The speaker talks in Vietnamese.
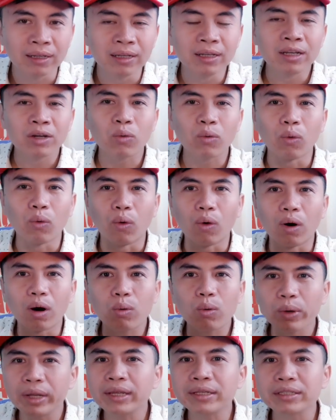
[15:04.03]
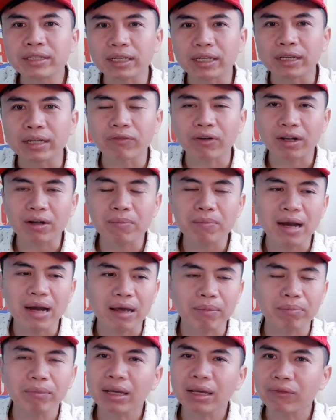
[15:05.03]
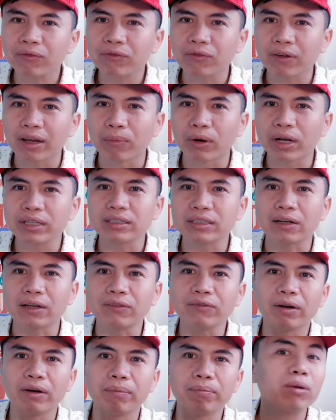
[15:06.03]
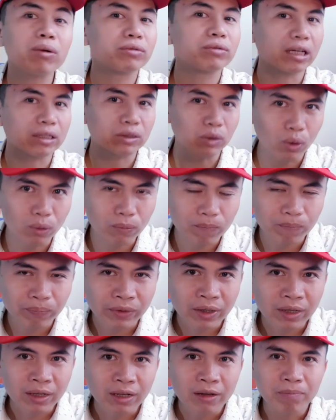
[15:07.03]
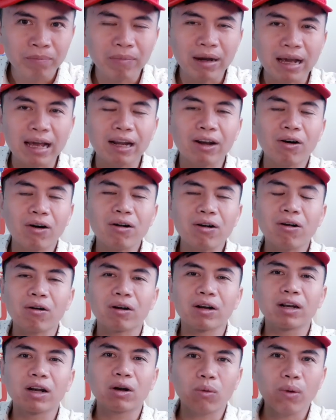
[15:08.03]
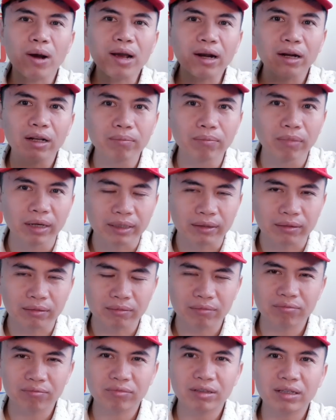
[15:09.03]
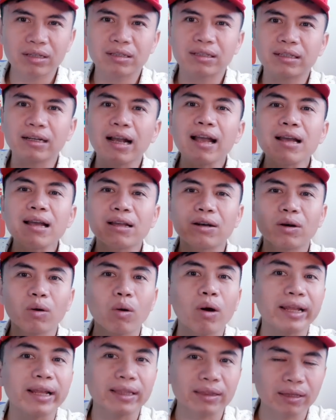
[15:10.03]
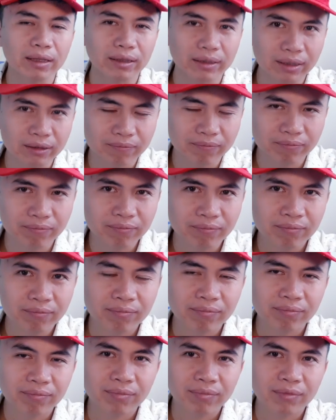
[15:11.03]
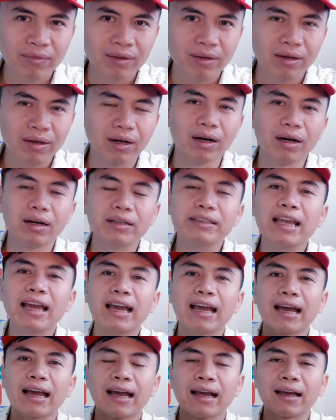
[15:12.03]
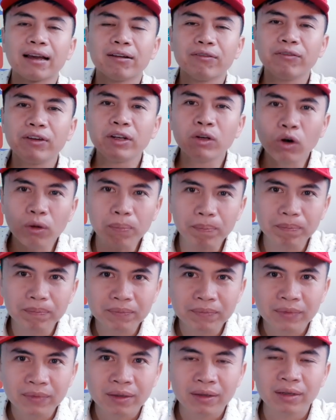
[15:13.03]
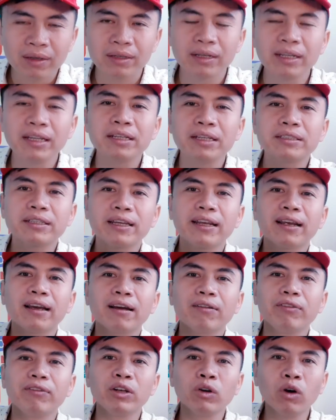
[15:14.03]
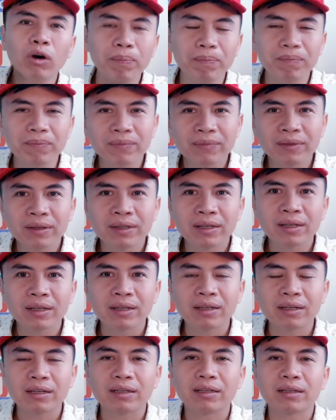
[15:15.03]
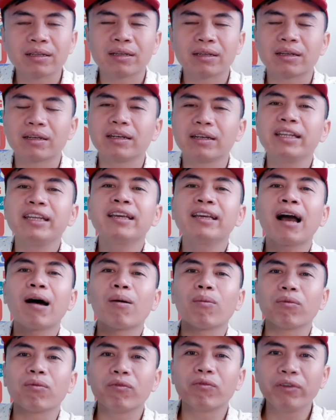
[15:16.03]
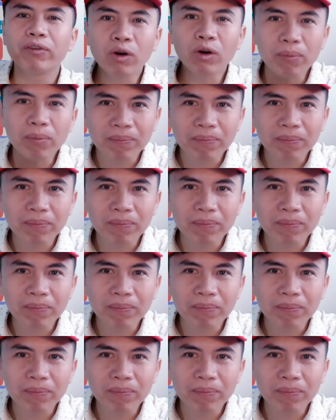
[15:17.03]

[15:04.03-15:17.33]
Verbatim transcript: của quý anh chị và các bạn biết về một cái sản phẩm bất động sản tốt mà nó còn được khoác lên mình các loại tiện ích ở nhà Vinhub đi xe Vinhub đi học Vinhub